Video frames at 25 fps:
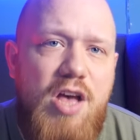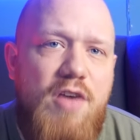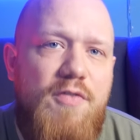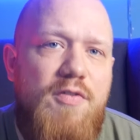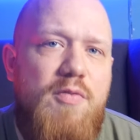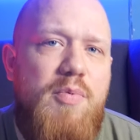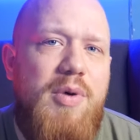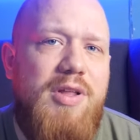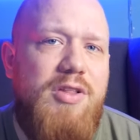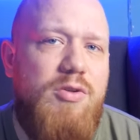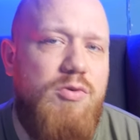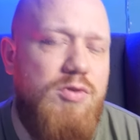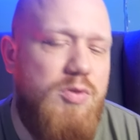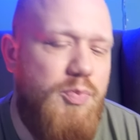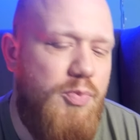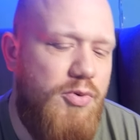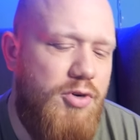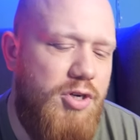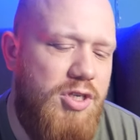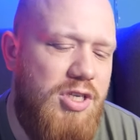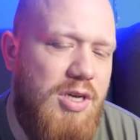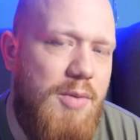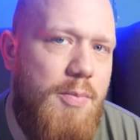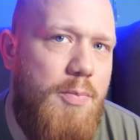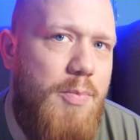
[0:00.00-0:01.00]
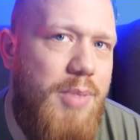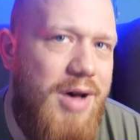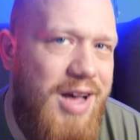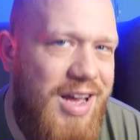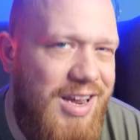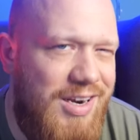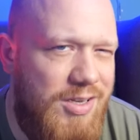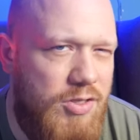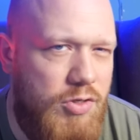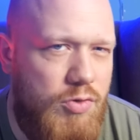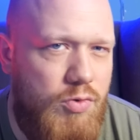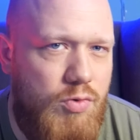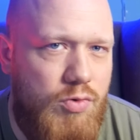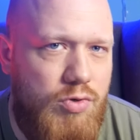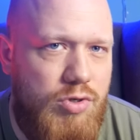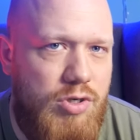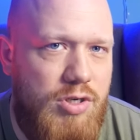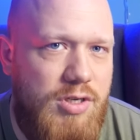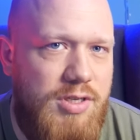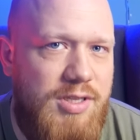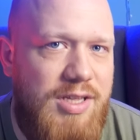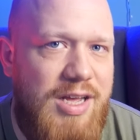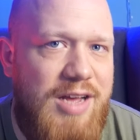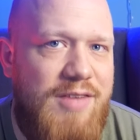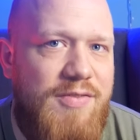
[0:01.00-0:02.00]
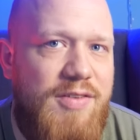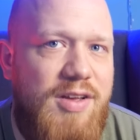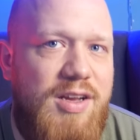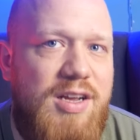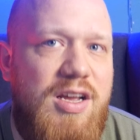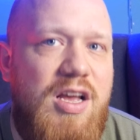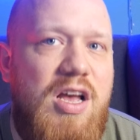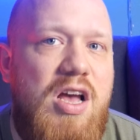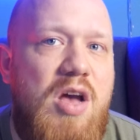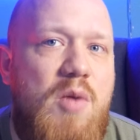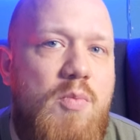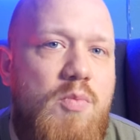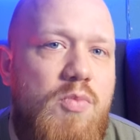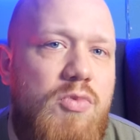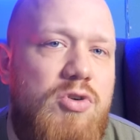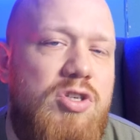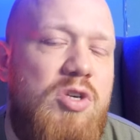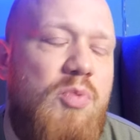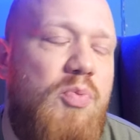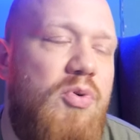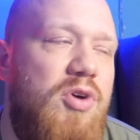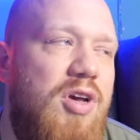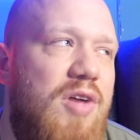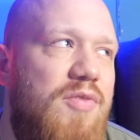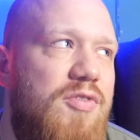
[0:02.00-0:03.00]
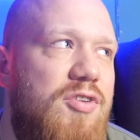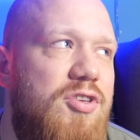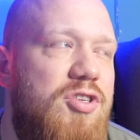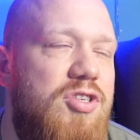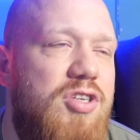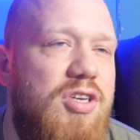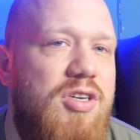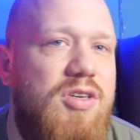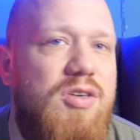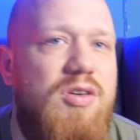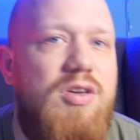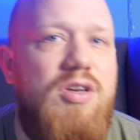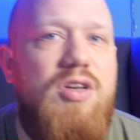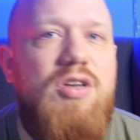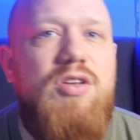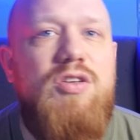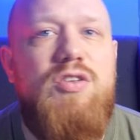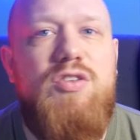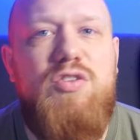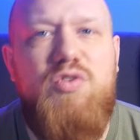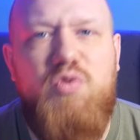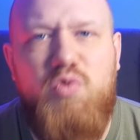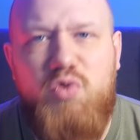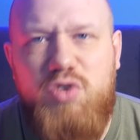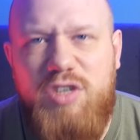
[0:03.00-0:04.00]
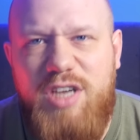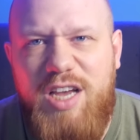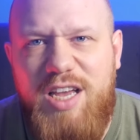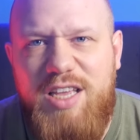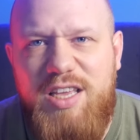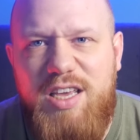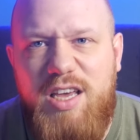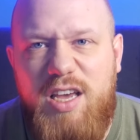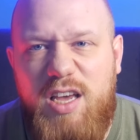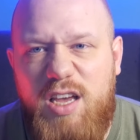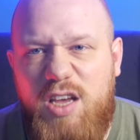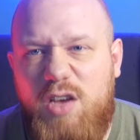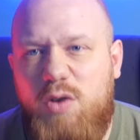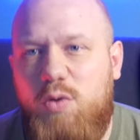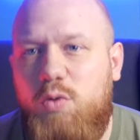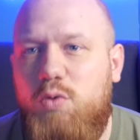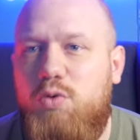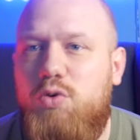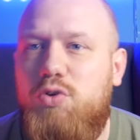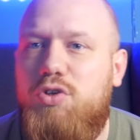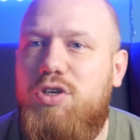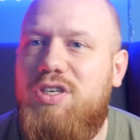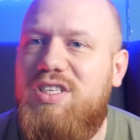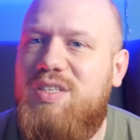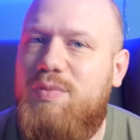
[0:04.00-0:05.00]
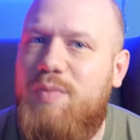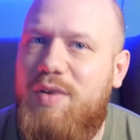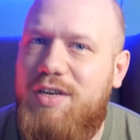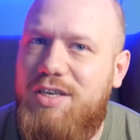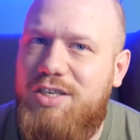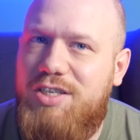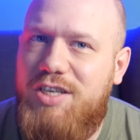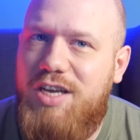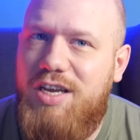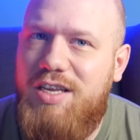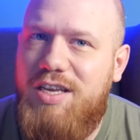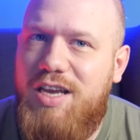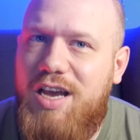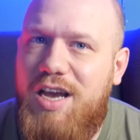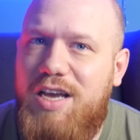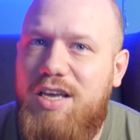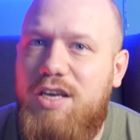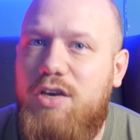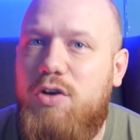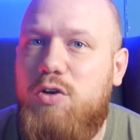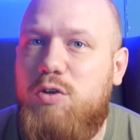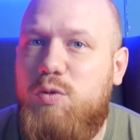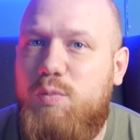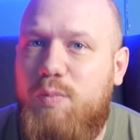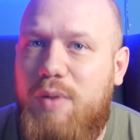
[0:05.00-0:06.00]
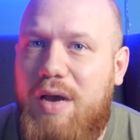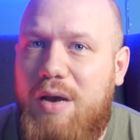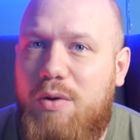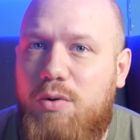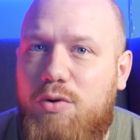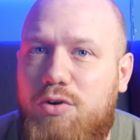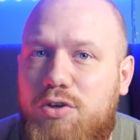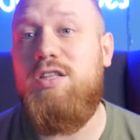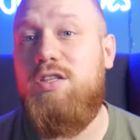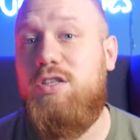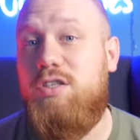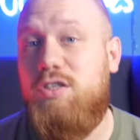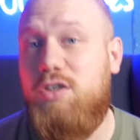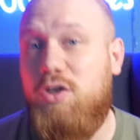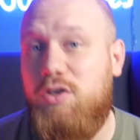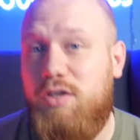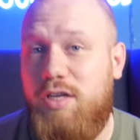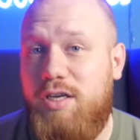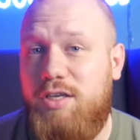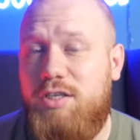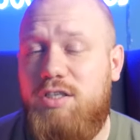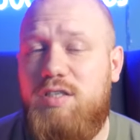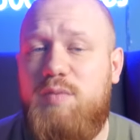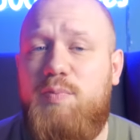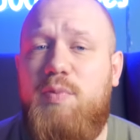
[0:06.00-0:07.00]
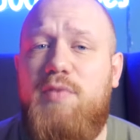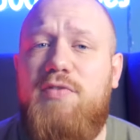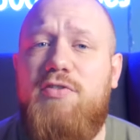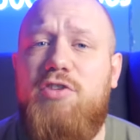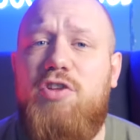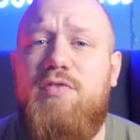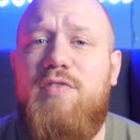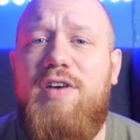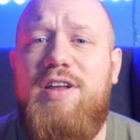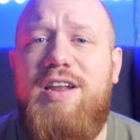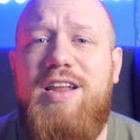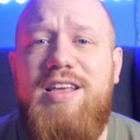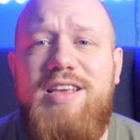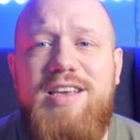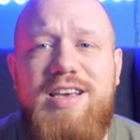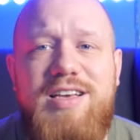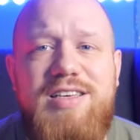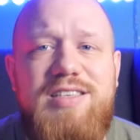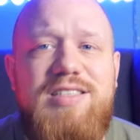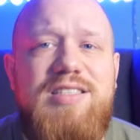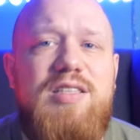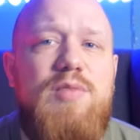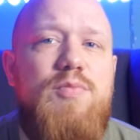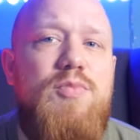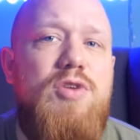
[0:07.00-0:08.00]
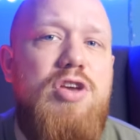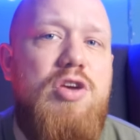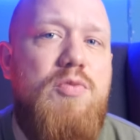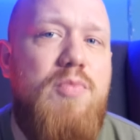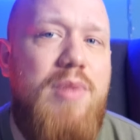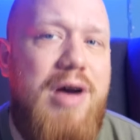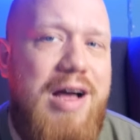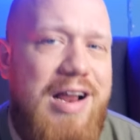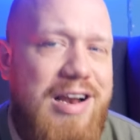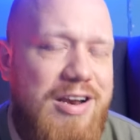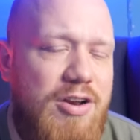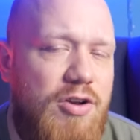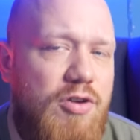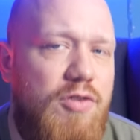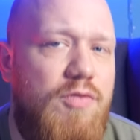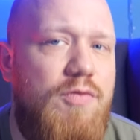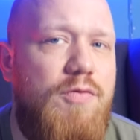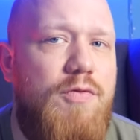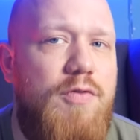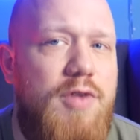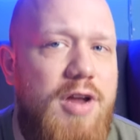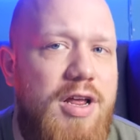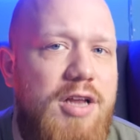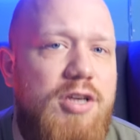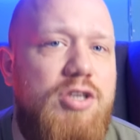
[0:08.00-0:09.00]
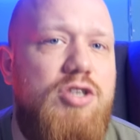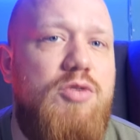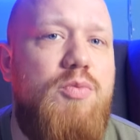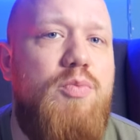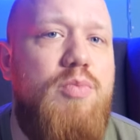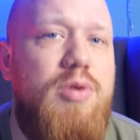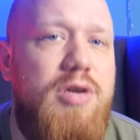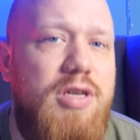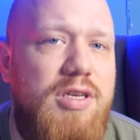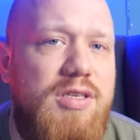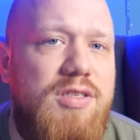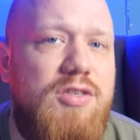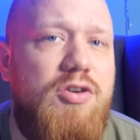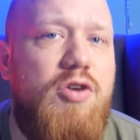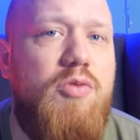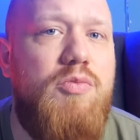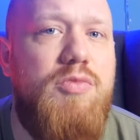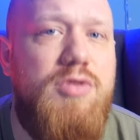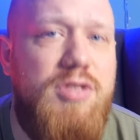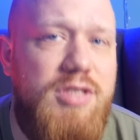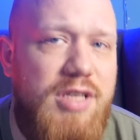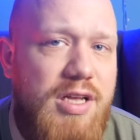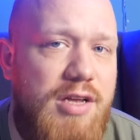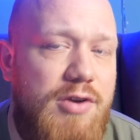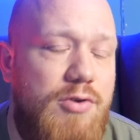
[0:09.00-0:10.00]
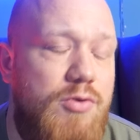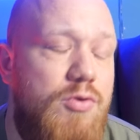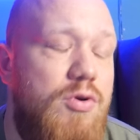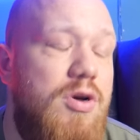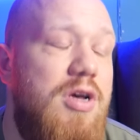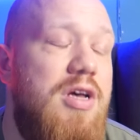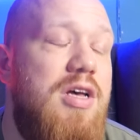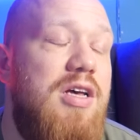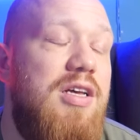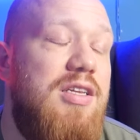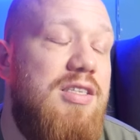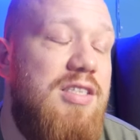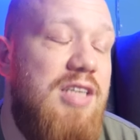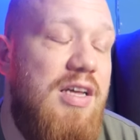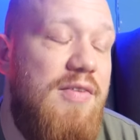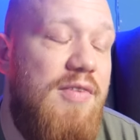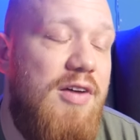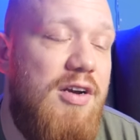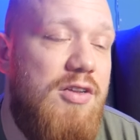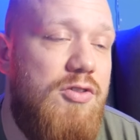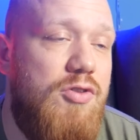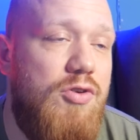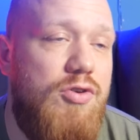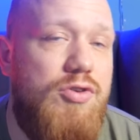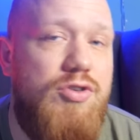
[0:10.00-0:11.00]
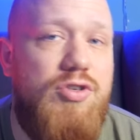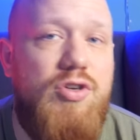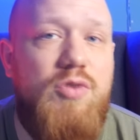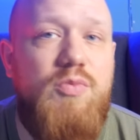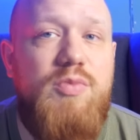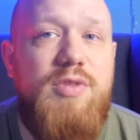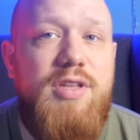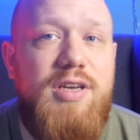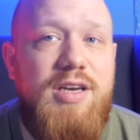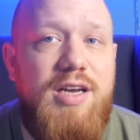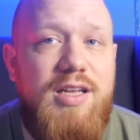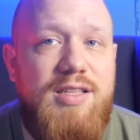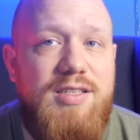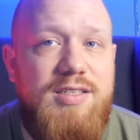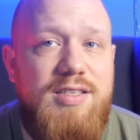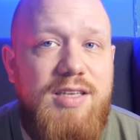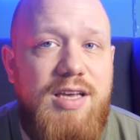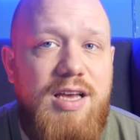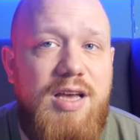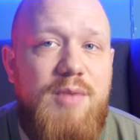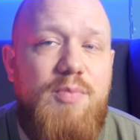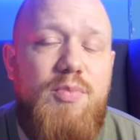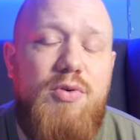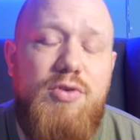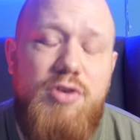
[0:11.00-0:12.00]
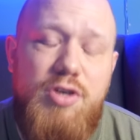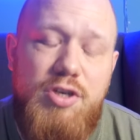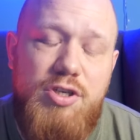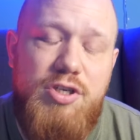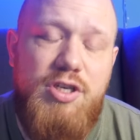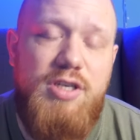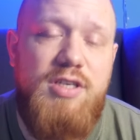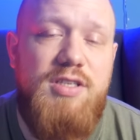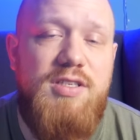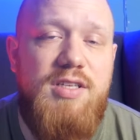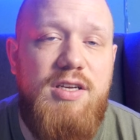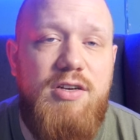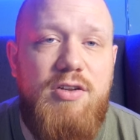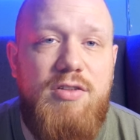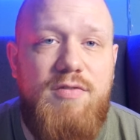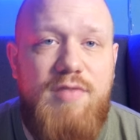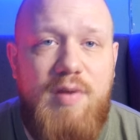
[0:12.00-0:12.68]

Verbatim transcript: W wypadku spożycia bardzo dużych dawek może pojawić się znużenie, uczucie zmęczenia i ospałość, co też spowodowane jest minimalną, wręcz bliską zeru zawartością THC, poniżej 0,5